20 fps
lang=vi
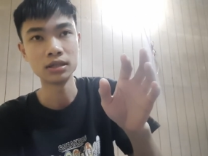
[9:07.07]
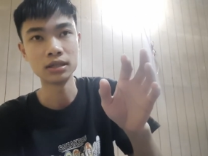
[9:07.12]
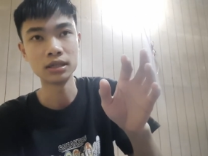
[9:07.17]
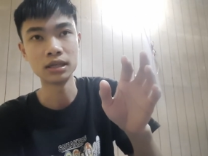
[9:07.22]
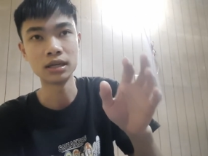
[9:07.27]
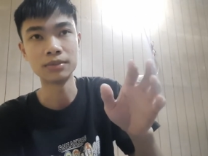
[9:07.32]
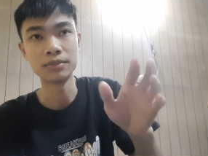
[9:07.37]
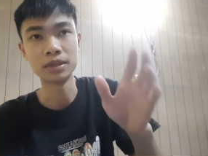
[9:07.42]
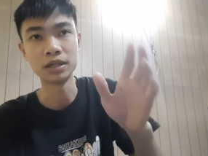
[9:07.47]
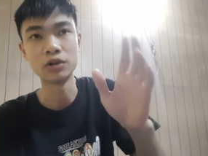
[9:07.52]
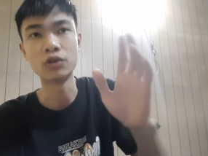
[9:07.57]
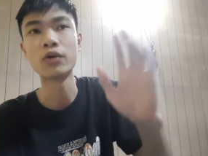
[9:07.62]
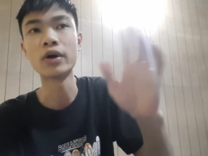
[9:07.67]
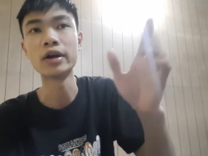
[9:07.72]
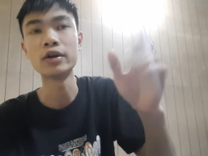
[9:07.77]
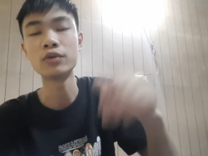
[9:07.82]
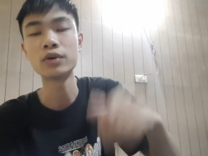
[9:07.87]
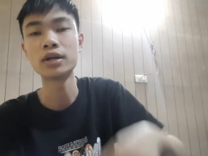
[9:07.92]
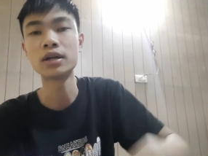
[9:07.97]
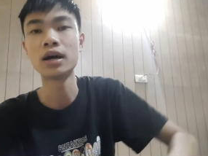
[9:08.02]
nên là mình
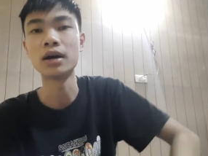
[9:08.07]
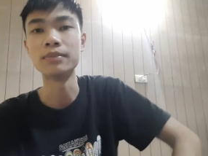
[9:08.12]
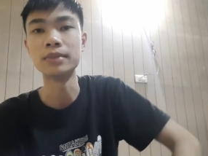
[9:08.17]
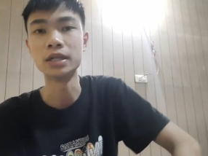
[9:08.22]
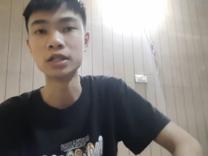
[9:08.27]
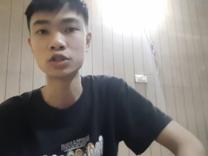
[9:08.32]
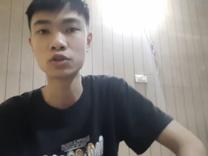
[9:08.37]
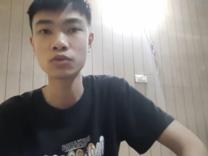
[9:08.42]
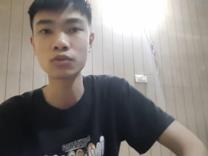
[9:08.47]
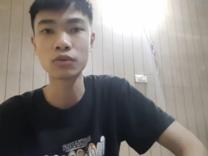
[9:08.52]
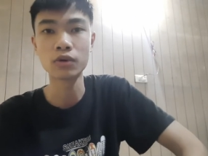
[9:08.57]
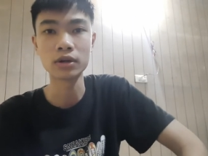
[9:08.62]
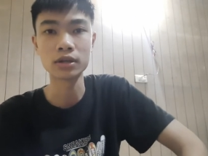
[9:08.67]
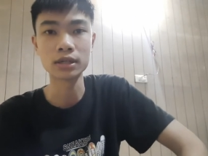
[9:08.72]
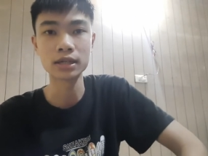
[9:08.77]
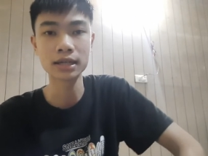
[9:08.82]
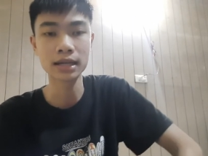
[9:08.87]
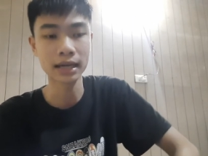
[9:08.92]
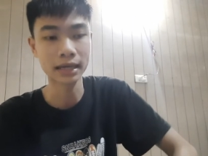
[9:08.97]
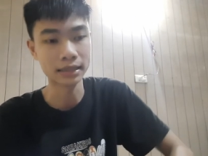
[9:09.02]
gọi luôn là miền Trung. Còn
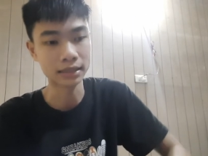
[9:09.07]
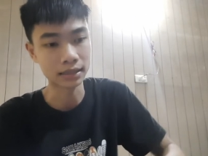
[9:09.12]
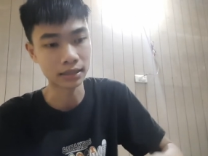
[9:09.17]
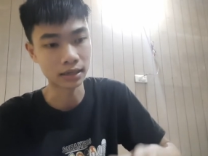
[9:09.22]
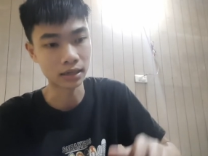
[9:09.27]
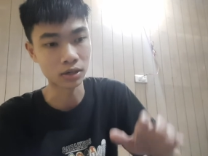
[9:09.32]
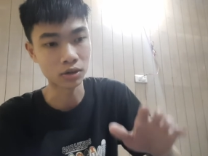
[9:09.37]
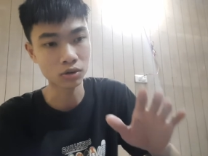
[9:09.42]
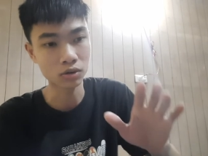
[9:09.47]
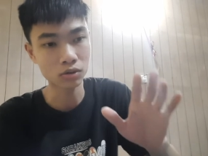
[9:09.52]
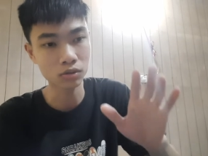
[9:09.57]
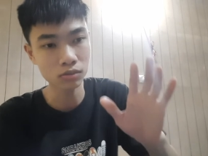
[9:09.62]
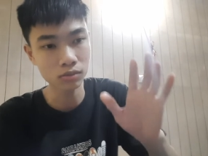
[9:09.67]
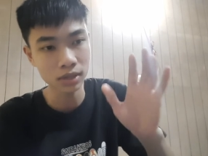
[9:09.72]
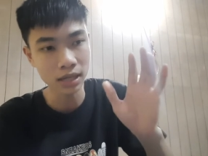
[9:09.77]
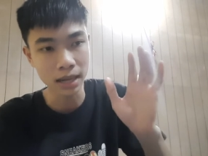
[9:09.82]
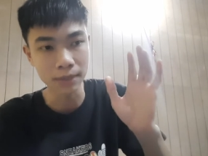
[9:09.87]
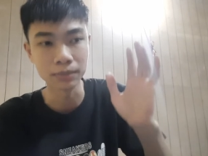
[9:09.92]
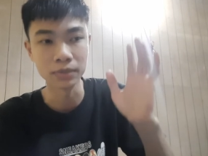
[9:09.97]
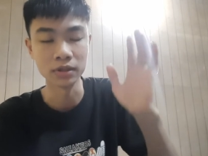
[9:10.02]
cái này thì là nó
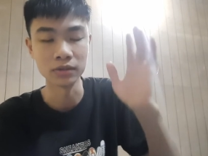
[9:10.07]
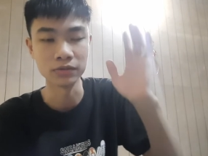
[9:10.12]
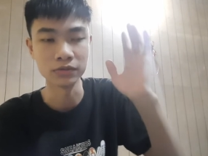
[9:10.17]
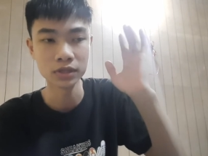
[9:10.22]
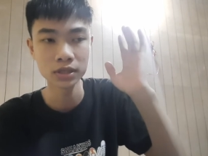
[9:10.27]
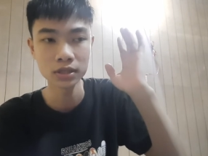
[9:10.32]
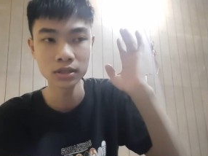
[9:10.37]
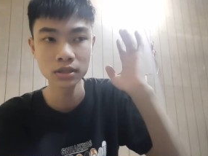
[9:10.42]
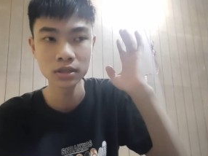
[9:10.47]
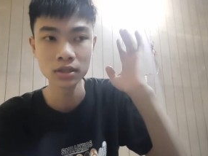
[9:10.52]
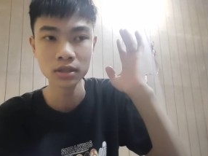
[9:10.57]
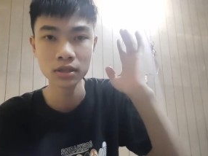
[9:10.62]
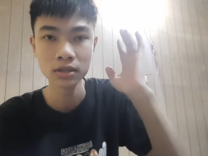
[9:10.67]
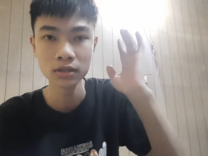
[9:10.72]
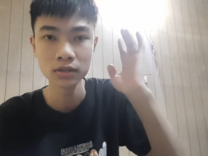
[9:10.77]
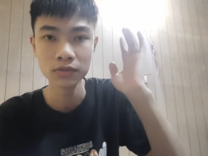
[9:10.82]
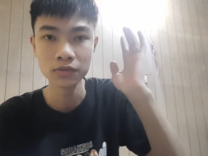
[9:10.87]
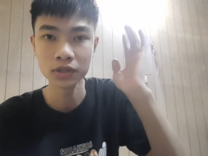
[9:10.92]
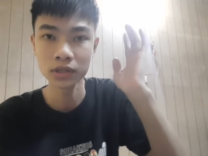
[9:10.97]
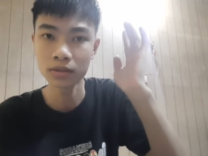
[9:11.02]
cũng nằm ở phía,
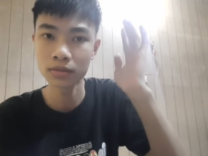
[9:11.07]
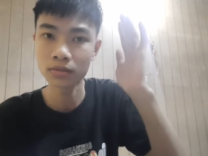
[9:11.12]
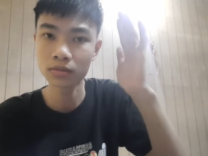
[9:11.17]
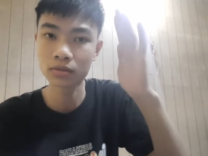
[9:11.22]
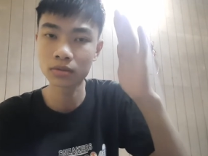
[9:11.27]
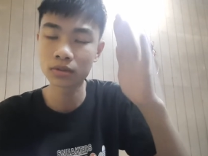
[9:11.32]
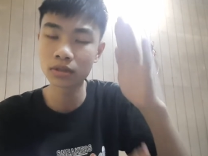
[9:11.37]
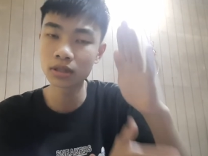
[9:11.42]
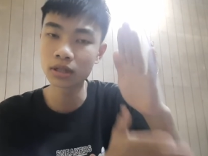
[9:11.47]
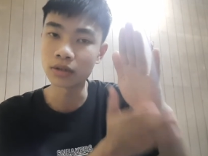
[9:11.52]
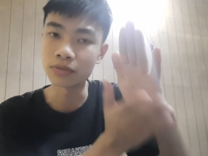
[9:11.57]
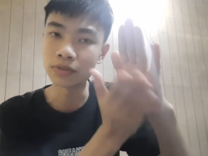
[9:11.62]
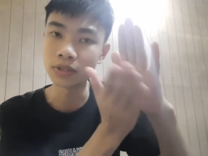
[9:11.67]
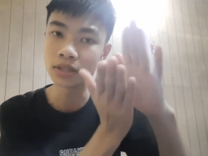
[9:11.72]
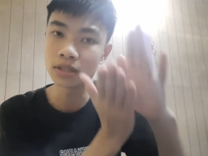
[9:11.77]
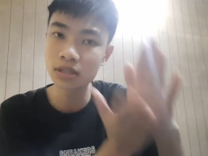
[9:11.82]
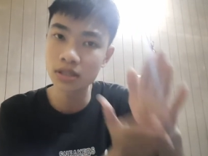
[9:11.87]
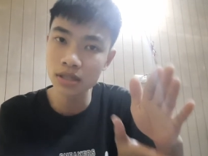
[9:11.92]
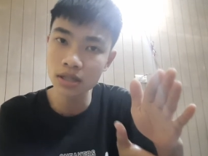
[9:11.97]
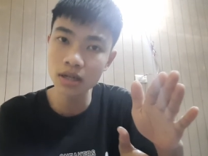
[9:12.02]
phía tức là
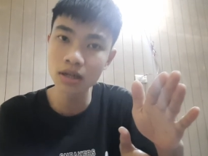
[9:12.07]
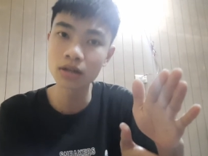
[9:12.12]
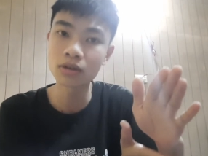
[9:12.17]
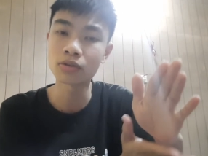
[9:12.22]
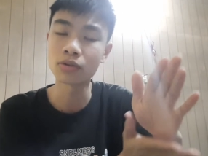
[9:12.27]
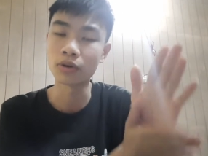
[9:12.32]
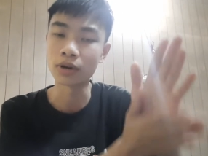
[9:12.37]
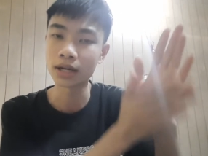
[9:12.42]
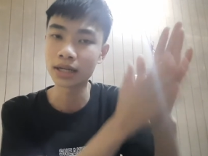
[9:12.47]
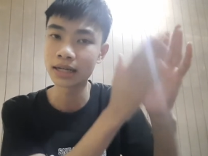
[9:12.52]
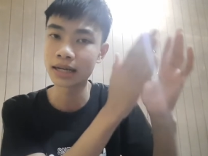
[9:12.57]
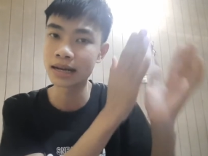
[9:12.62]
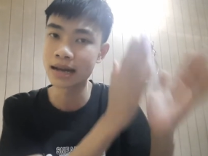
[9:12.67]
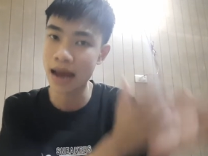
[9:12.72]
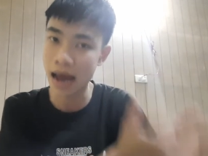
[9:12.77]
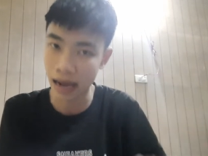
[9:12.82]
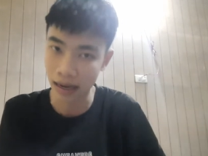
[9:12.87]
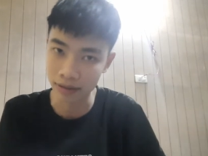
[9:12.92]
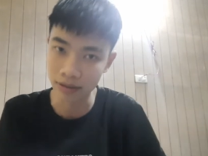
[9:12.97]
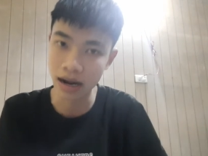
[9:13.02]
phía giữa của cái
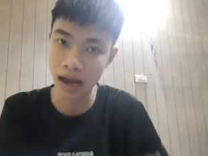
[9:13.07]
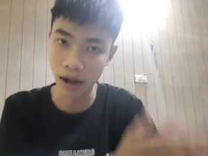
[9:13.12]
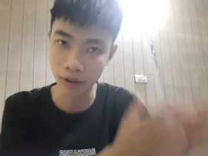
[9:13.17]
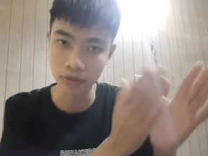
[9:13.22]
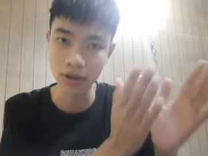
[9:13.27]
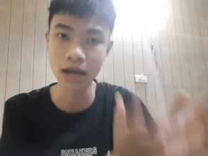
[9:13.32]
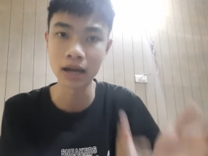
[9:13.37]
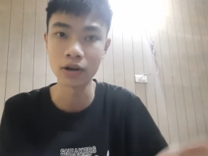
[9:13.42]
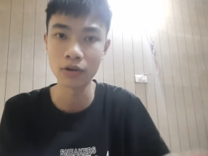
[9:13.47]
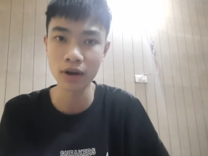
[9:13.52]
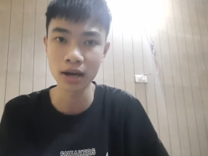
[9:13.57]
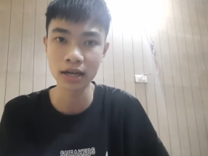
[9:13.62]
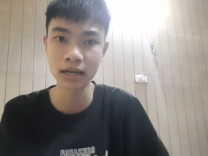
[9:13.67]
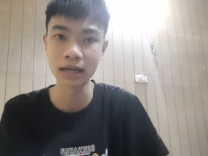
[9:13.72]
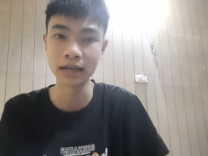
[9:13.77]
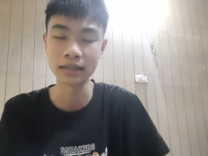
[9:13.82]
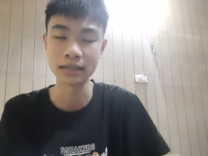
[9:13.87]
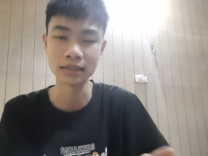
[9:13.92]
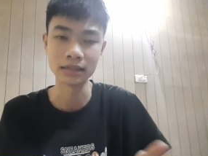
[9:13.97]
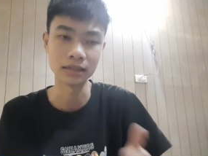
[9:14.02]
đảo, đảo Đài Loan
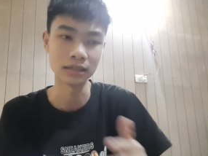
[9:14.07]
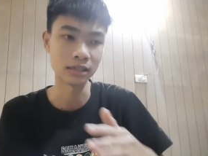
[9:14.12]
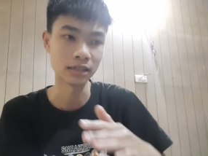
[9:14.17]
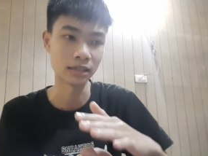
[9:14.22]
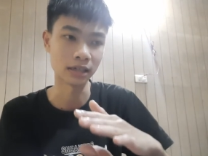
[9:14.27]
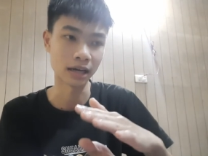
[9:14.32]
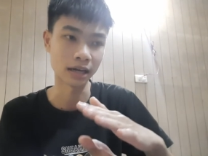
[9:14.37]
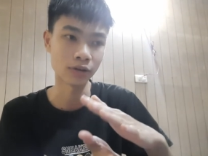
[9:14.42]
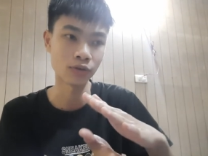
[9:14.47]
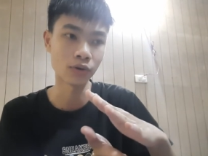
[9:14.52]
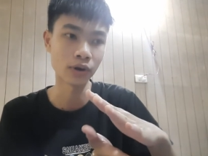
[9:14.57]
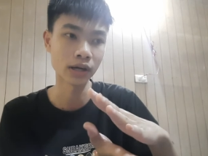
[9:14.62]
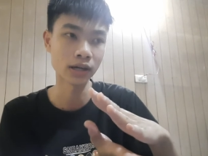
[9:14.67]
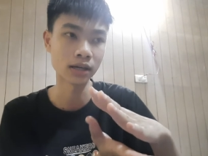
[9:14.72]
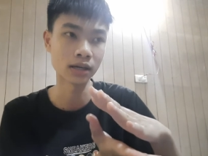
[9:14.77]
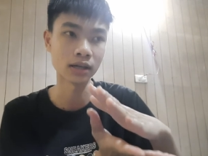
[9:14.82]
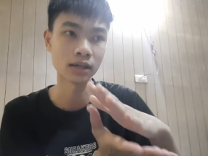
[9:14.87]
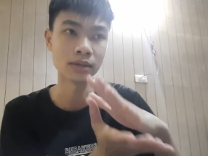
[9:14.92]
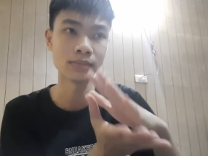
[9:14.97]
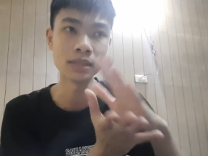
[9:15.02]
này, thì hay gọi nó
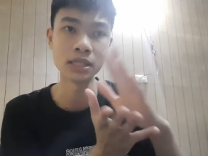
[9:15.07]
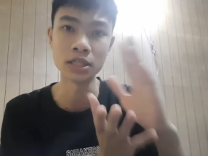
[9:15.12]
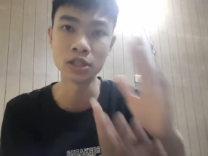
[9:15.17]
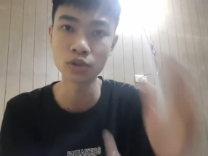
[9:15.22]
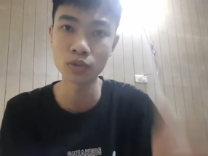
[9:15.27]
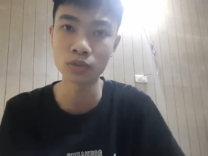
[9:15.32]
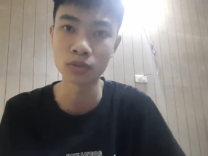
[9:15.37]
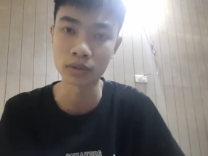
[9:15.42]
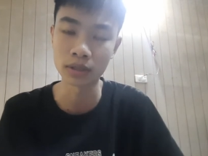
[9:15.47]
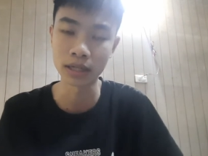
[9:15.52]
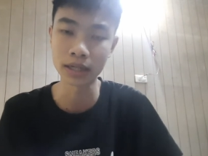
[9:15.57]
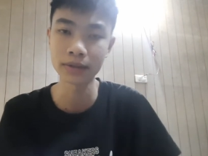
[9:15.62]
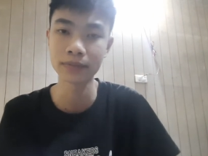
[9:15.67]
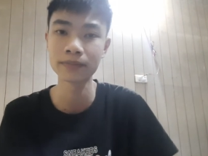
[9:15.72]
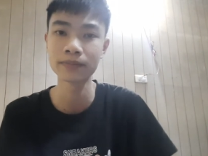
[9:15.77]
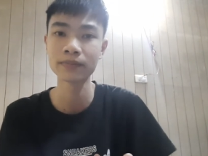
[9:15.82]
là cái miền Trung đấy.